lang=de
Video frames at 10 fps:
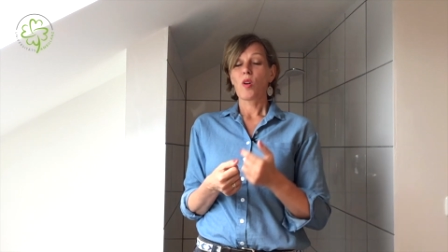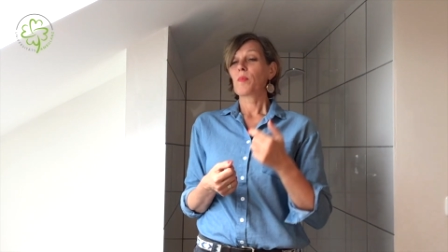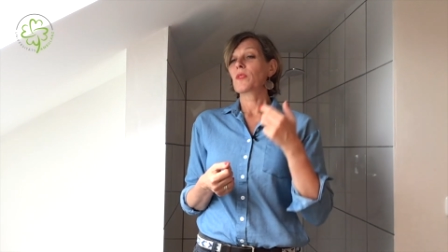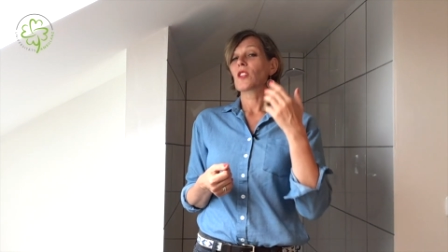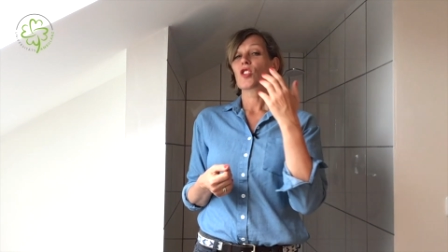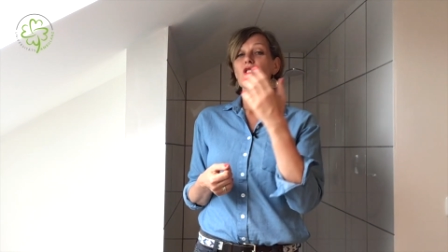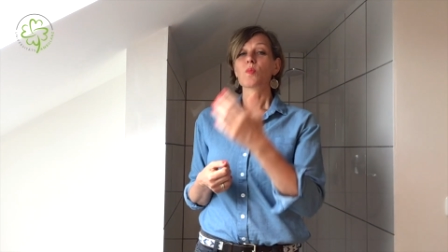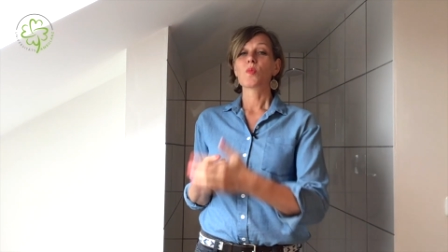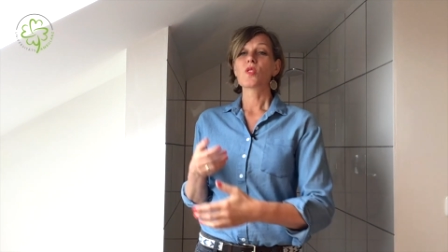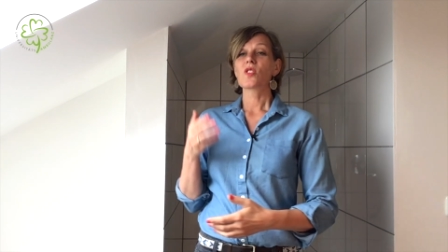Ob das
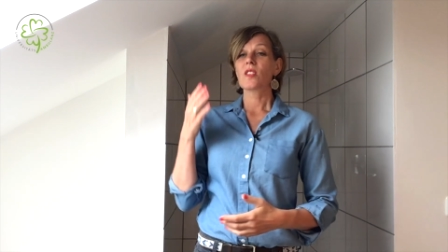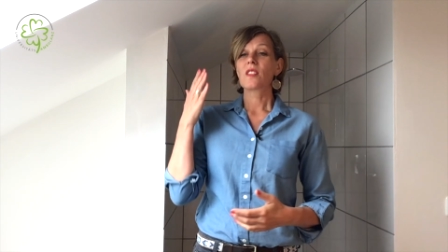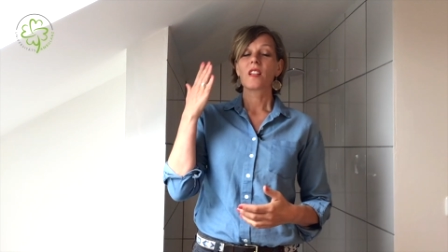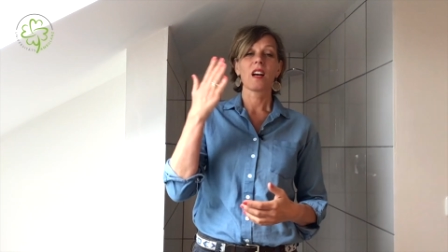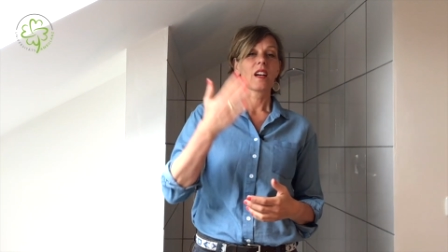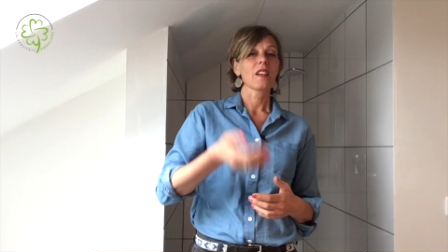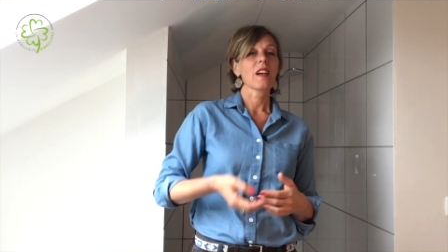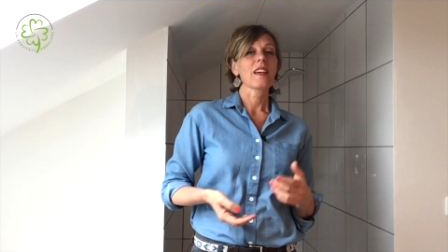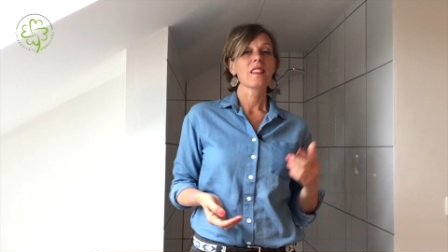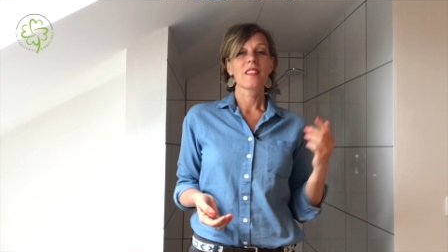Schmutz ist,
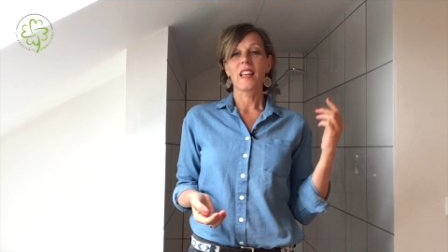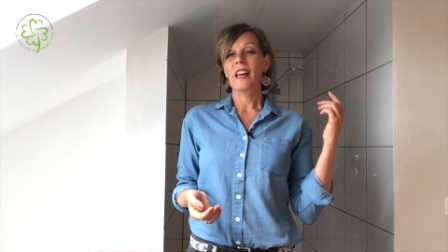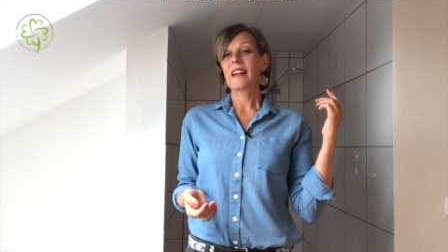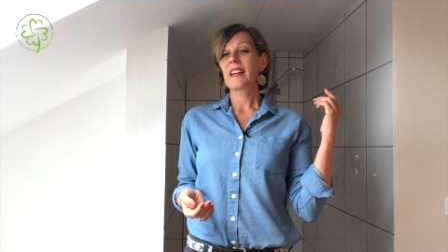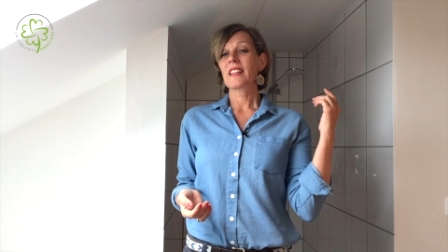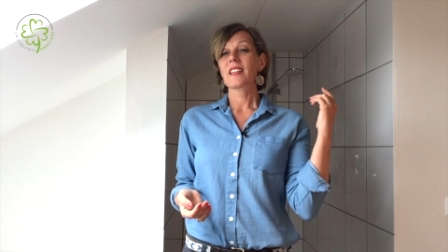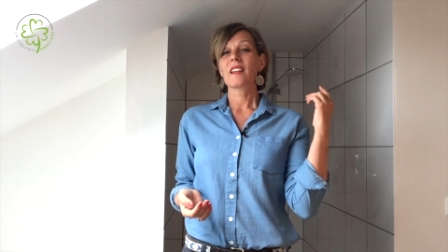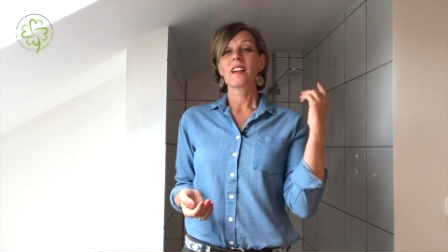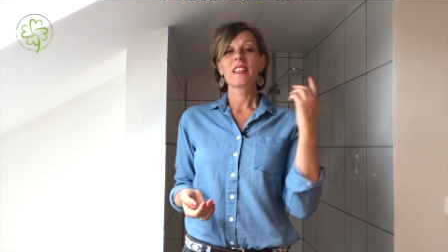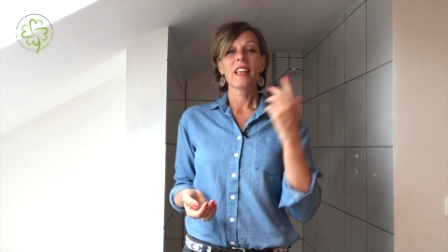
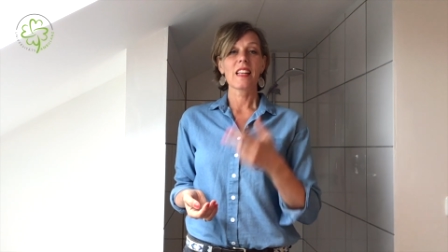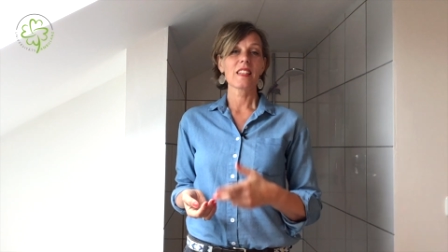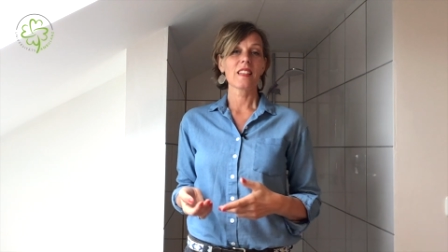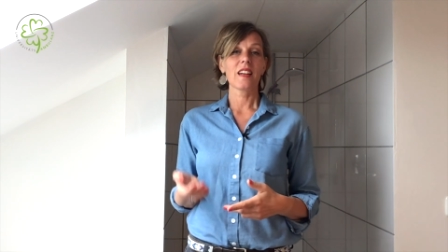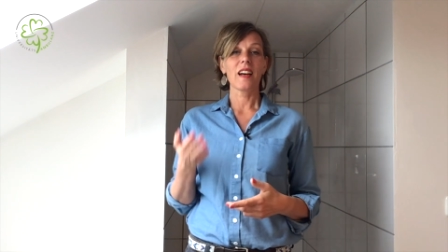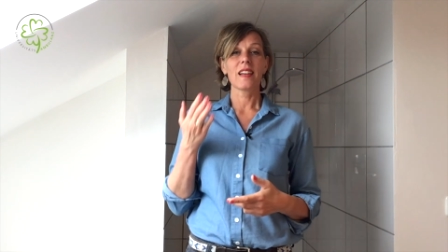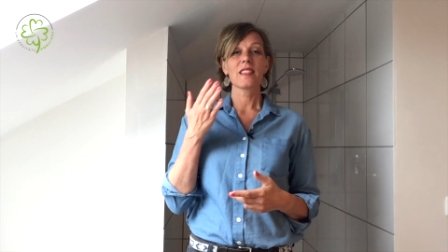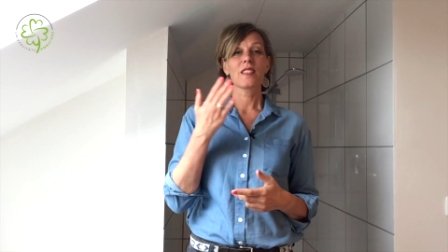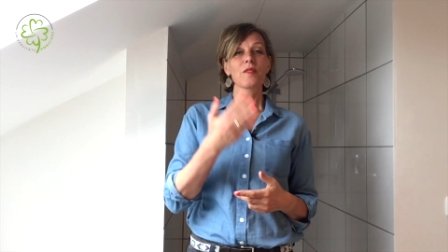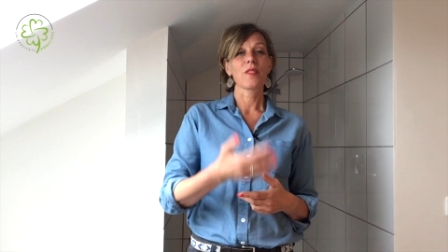Krankheitserreger,
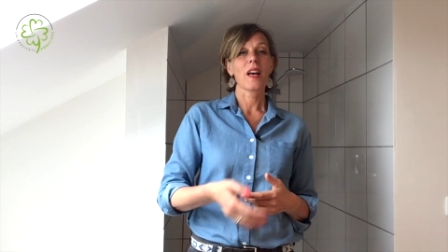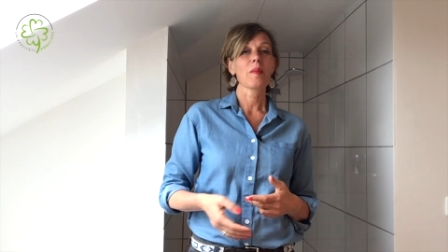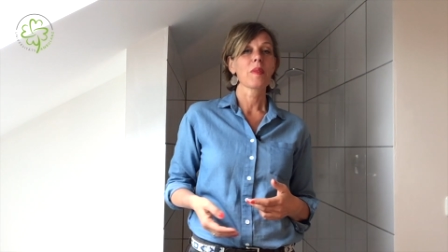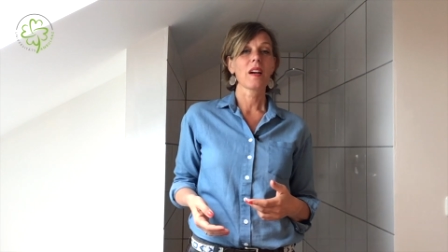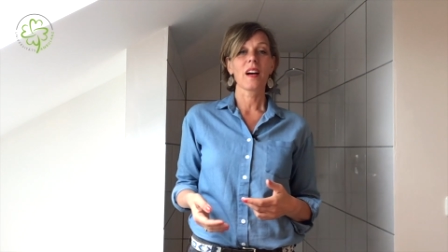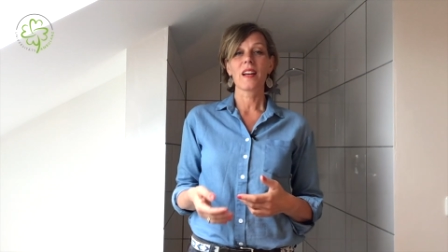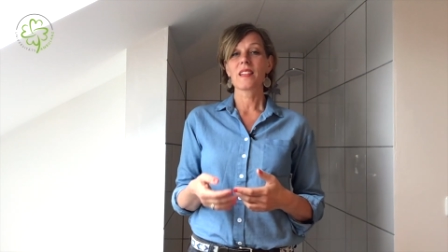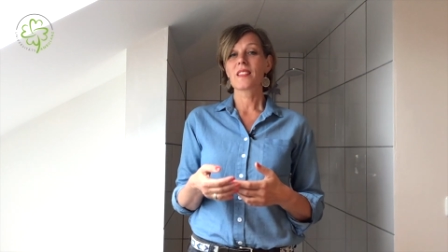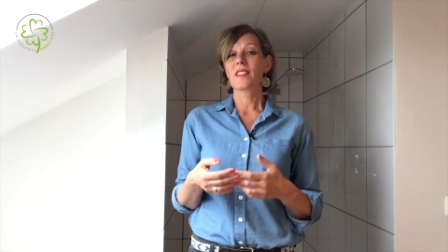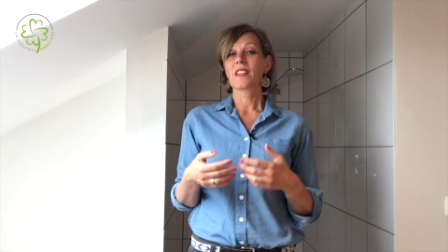Kältereize,
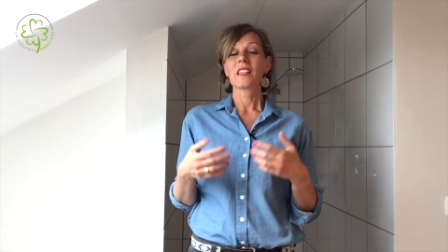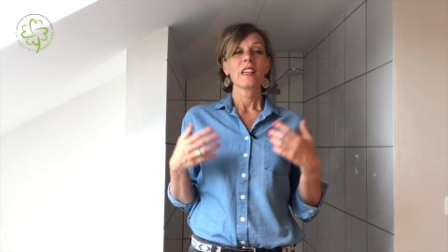Wärmereize,